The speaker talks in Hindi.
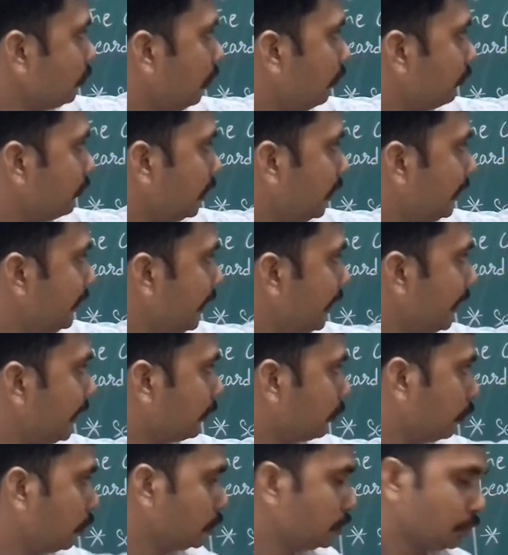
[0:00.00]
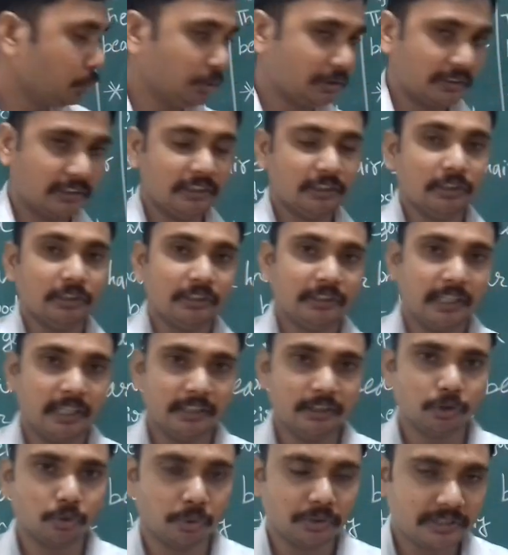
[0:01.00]
सॉफ्ट अंडर हेयर क्लोज टू स्किन
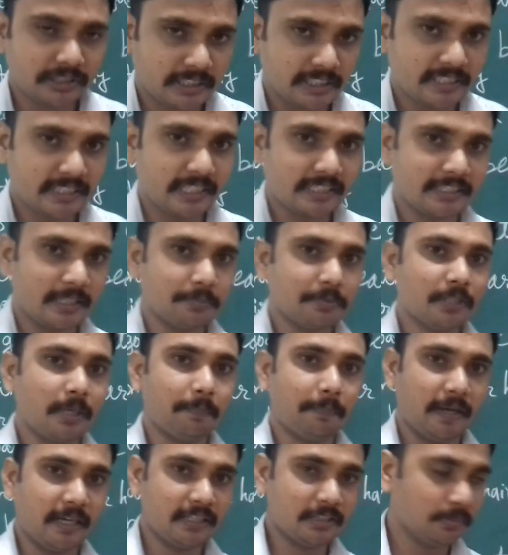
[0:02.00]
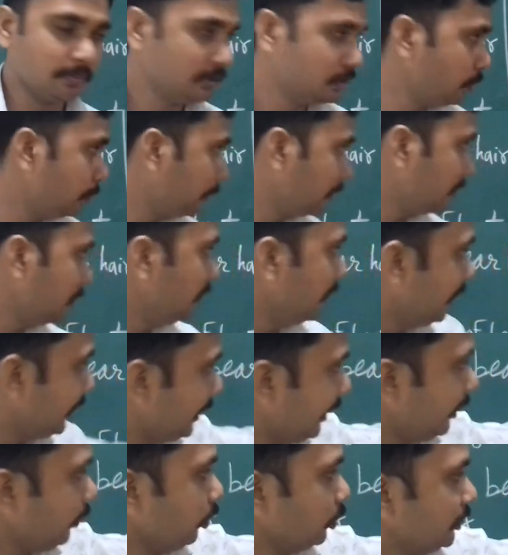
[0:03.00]
यानी जो स्किन के सबसे पास में जो
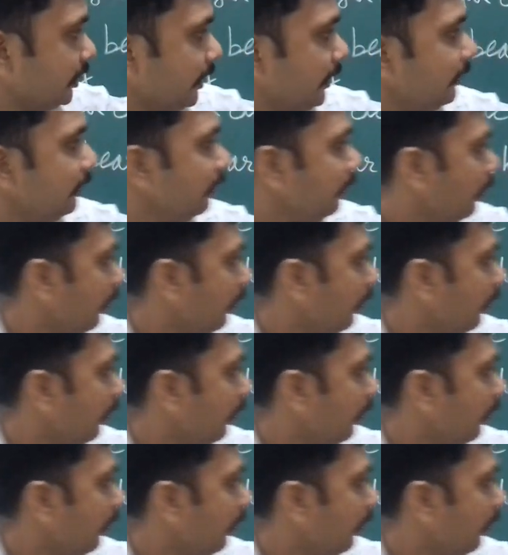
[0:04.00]
हेयर होते हैं